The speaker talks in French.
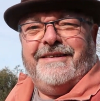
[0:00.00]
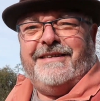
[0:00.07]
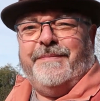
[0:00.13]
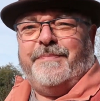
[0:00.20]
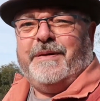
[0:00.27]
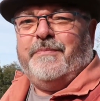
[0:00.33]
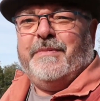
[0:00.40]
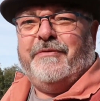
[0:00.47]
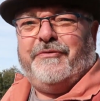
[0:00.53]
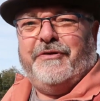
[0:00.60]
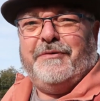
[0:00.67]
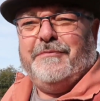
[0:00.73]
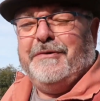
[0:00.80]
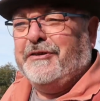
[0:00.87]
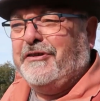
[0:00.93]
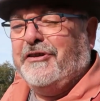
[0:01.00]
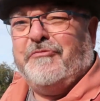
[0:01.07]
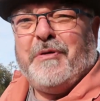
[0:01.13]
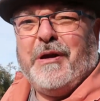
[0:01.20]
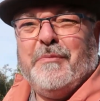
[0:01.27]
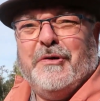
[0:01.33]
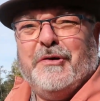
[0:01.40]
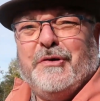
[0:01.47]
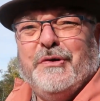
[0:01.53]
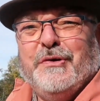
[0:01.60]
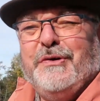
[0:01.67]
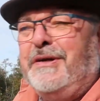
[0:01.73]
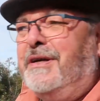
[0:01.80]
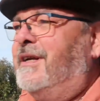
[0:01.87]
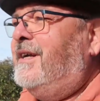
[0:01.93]
c'est pas de ma faute, moi, si je parle
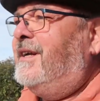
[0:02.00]
beaucoup.